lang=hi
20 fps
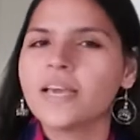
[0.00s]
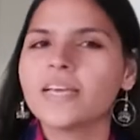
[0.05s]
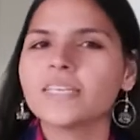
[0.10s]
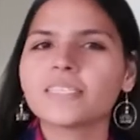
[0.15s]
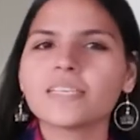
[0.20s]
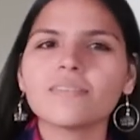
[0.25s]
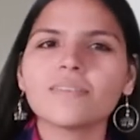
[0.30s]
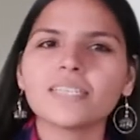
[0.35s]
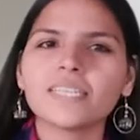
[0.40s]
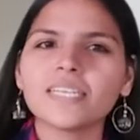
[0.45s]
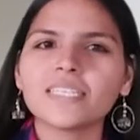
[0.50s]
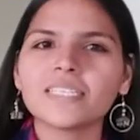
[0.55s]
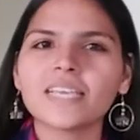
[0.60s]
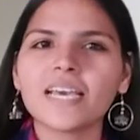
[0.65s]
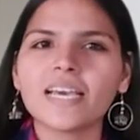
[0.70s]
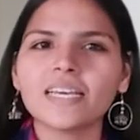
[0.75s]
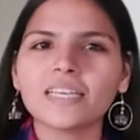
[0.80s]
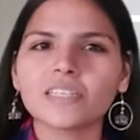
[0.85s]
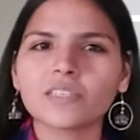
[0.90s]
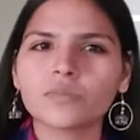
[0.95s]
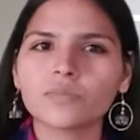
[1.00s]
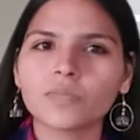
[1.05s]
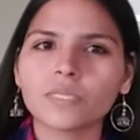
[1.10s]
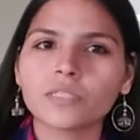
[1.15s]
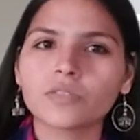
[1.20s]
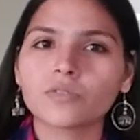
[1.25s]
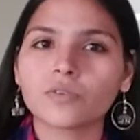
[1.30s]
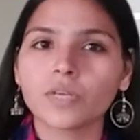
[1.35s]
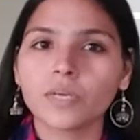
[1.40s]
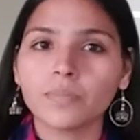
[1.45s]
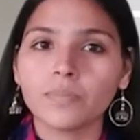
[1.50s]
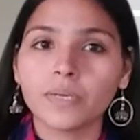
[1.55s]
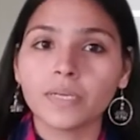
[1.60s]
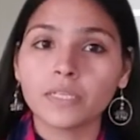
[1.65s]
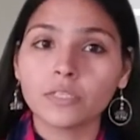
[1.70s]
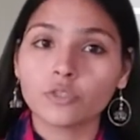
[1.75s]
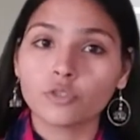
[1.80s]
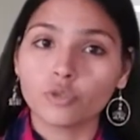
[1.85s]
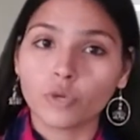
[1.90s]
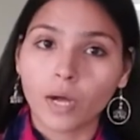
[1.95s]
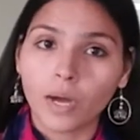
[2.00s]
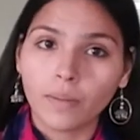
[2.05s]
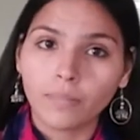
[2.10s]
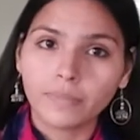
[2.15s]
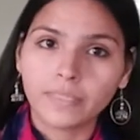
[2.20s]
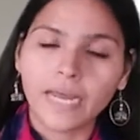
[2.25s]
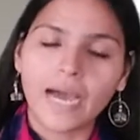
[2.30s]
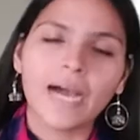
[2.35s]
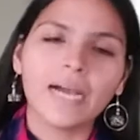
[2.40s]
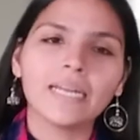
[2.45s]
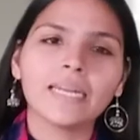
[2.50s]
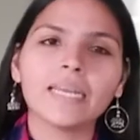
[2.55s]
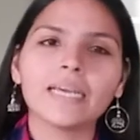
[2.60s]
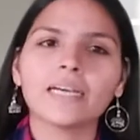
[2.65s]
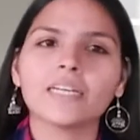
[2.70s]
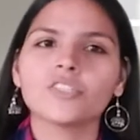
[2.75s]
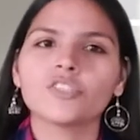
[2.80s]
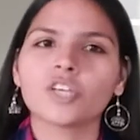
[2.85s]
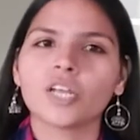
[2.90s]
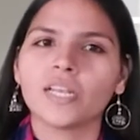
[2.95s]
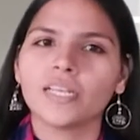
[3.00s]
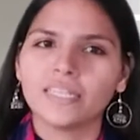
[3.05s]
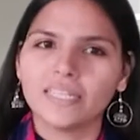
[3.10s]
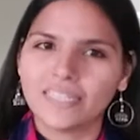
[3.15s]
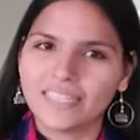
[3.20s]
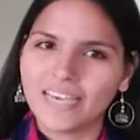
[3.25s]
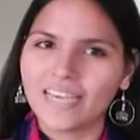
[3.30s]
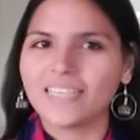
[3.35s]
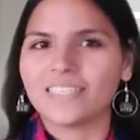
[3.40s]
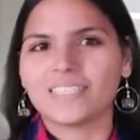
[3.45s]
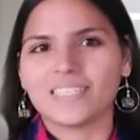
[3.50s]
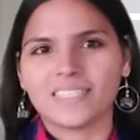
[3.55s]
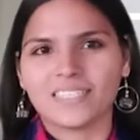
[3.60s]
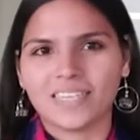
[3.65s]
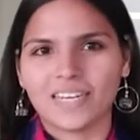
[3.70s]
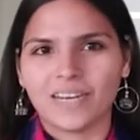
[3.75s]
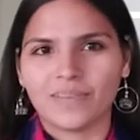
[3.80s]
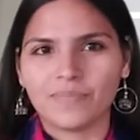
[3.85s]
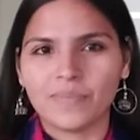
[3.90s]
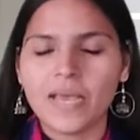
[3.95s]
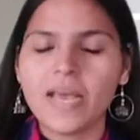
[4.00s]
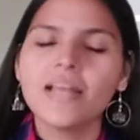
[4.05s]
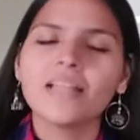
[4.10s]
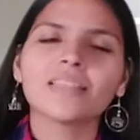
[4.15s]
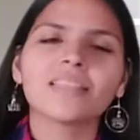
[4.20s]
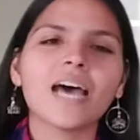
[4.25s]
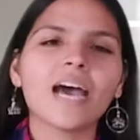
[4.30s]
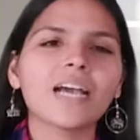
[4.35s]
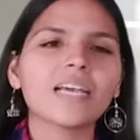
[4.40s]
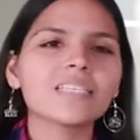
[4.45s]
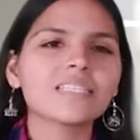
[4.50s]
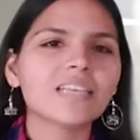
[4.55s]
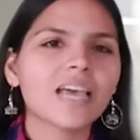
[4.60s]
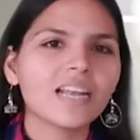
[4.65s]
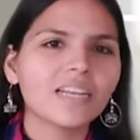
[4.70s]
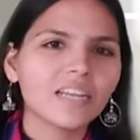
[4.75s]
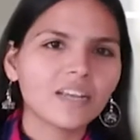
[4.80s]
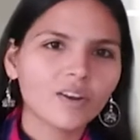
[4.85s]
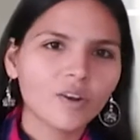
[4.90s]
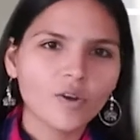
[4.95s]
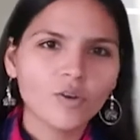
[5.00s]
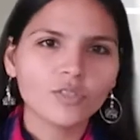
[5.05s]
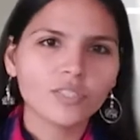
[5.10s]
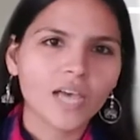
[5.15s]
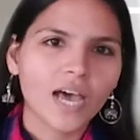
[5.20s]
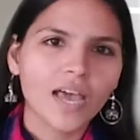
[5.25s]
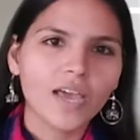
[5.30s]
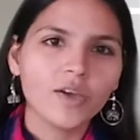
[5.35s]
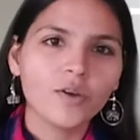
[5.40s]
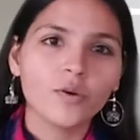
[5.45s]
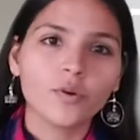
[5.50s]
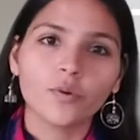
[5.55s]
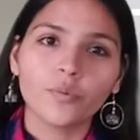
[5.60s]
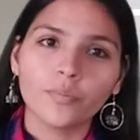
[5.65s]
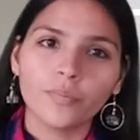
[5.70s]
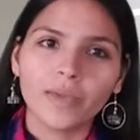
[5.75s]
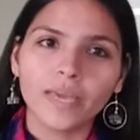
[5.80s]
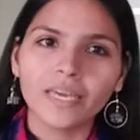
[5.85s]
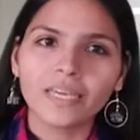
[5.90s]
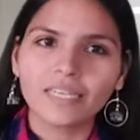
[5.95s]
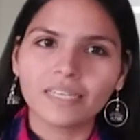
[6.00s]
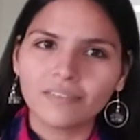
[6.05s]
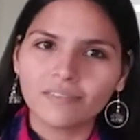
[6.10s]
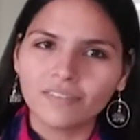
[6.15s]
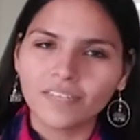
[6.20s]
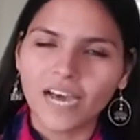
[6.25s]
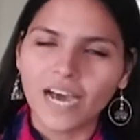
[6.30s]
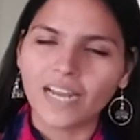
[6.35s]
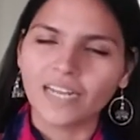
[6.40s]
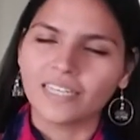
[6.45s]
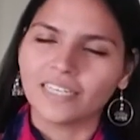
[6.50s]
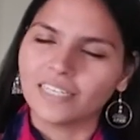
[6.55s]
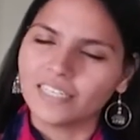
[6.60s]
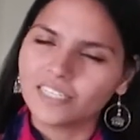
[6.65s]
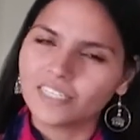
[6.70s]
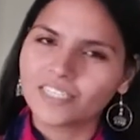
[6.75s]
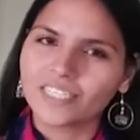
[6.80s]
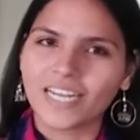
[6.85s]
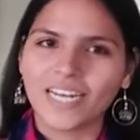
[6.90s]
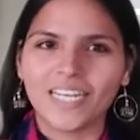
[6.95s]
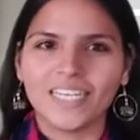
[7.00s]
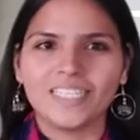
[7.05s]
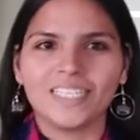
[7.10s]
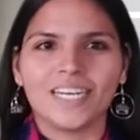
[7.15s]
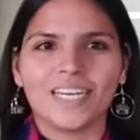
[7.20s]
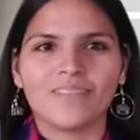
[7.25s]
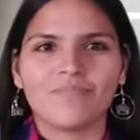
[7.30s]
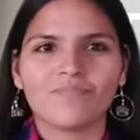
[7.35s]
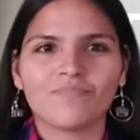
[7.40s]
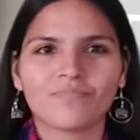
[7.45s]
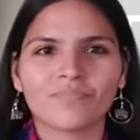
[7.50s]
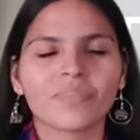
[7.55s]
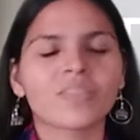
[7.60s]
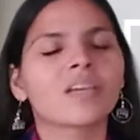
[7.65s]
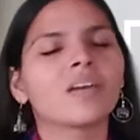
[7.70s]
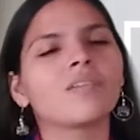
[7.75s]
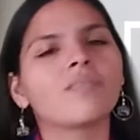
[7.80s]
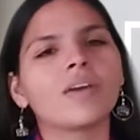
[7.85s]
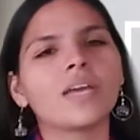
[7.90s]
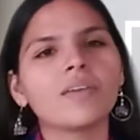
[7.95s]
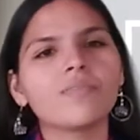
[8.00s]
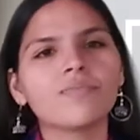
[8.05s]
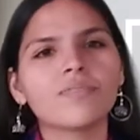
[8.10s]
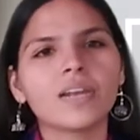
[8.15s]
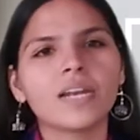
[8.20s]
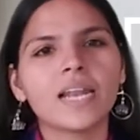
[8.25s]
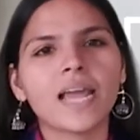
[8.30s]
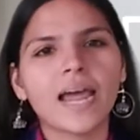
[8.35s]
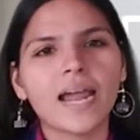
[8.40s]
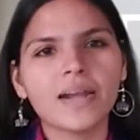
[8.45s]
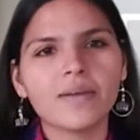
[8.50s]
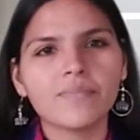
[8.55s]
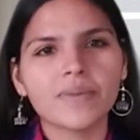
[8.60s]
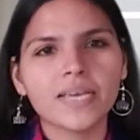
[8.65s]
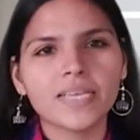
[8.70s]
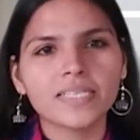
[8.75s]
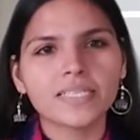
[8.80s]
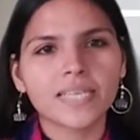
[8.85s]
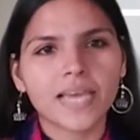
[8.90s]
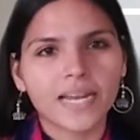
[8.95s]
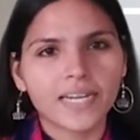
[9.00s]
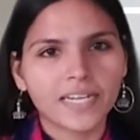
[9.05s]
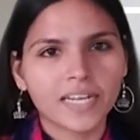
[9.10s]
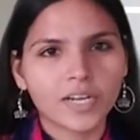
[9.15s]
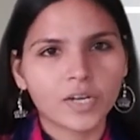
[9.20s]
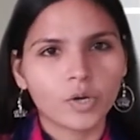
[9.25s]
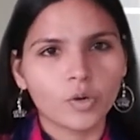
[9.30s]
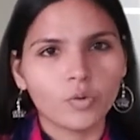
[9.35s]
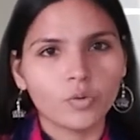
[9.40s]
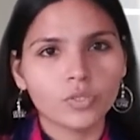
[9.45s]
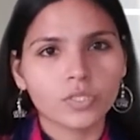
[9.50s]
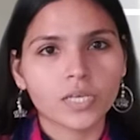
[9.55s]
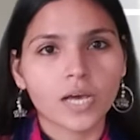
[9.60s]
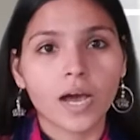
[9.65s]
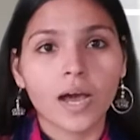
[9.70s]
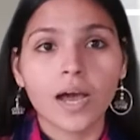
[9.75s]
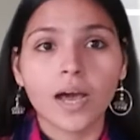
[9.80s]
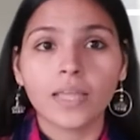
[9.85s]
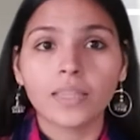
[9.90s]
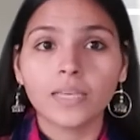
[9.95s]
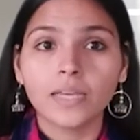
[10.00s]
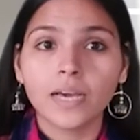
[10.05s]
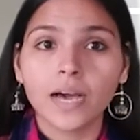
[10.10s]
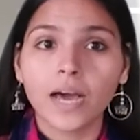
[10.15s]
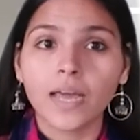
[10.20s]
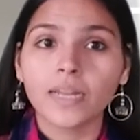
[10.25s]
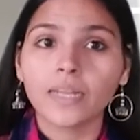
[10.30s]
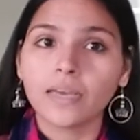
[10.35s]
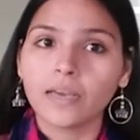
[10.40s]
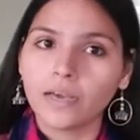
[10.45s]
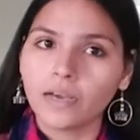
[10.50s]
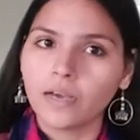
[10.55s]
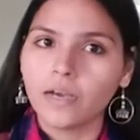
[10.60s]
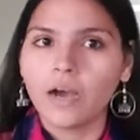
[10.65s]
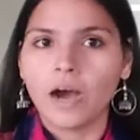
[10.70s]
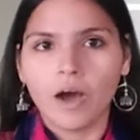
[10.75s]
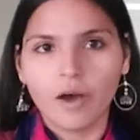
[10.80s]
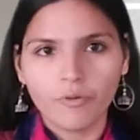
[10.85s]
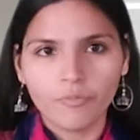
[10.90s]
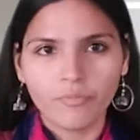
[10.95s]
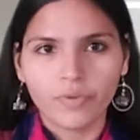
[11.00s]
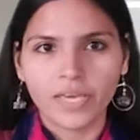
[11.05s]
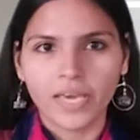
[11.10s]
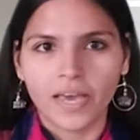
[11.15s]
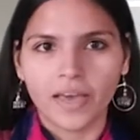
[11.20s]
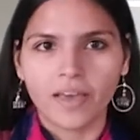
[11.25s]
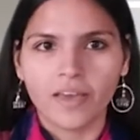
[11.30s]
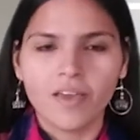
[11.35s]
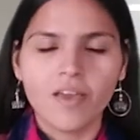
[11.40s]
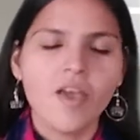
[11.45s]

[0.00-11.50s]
इसी वजह से क्रिसमस ट्री में जुराब टांगने का चलन यहीं से चला ताकि सेंटा क्लोज आए और उनमें गिफ्ट डालकर चले जाएं वहीं फिनलैंड में सेंटा क्लोज का आधिकारिक गांव भी है